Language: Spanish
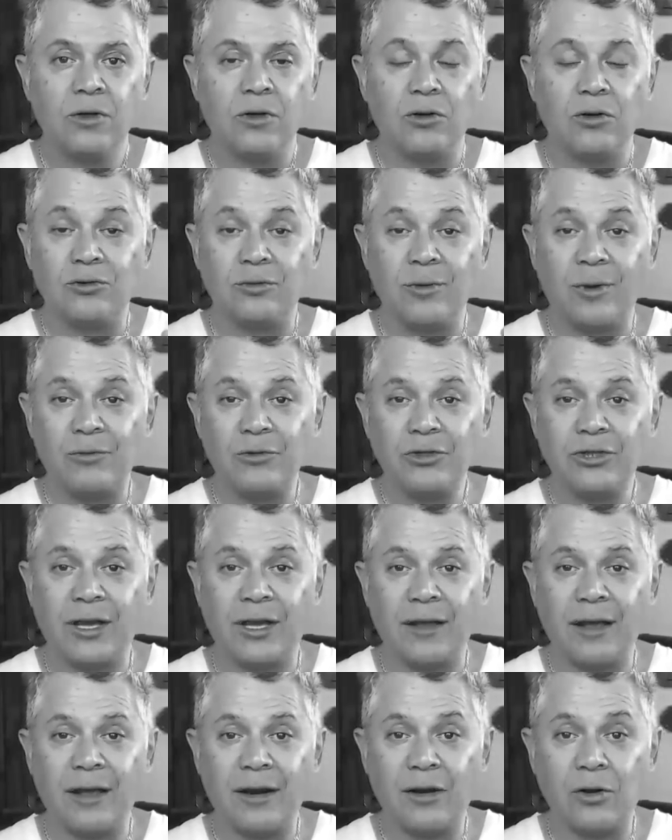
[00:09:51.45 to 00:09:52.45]
nos vamos
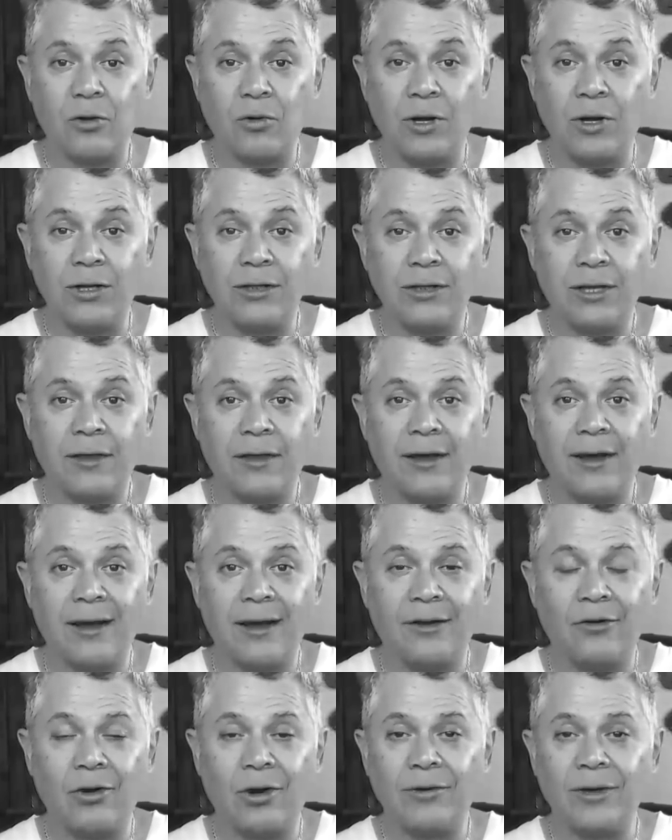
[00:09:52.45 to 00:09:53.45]
a dar cuenta de
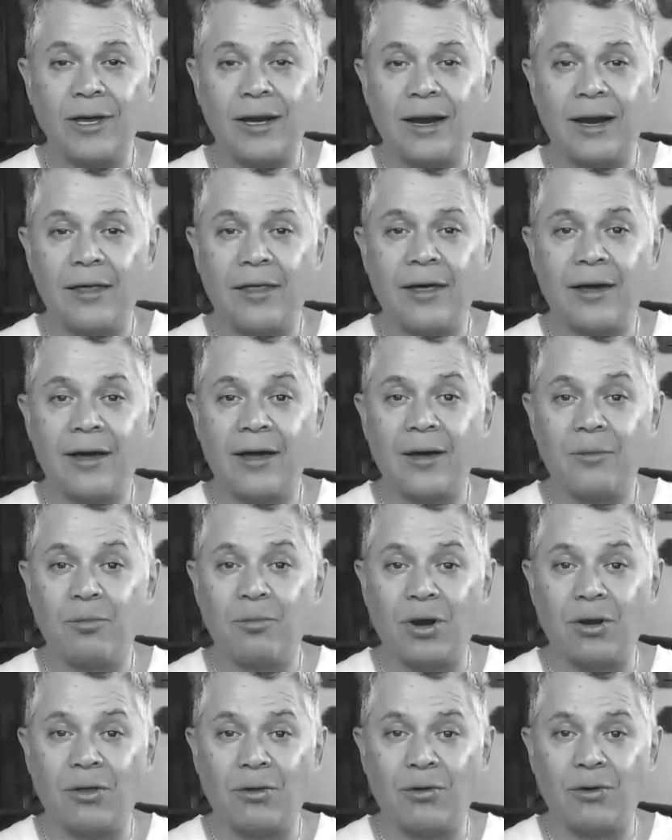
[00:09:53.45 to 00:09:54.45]
que no había nada que
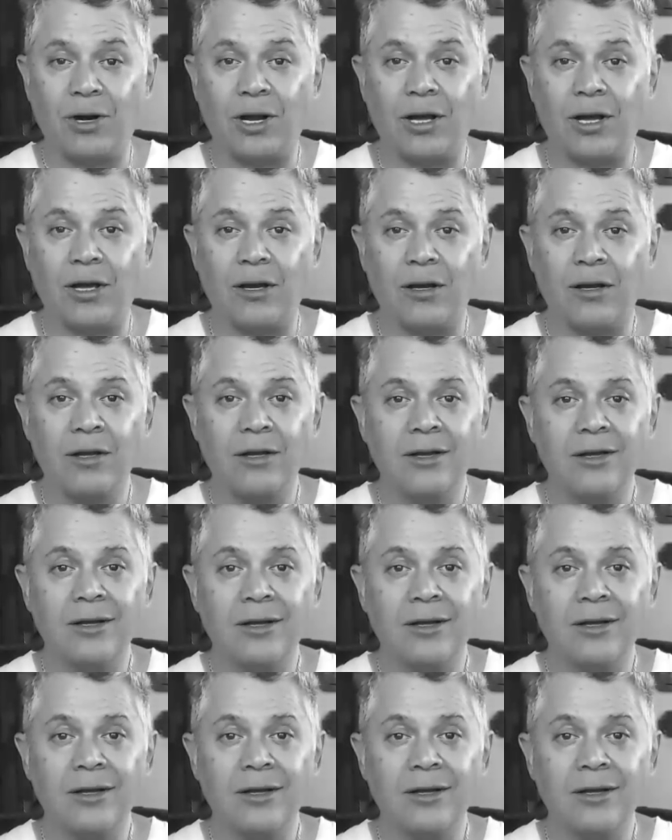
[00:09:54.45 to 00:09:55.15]
perdonar,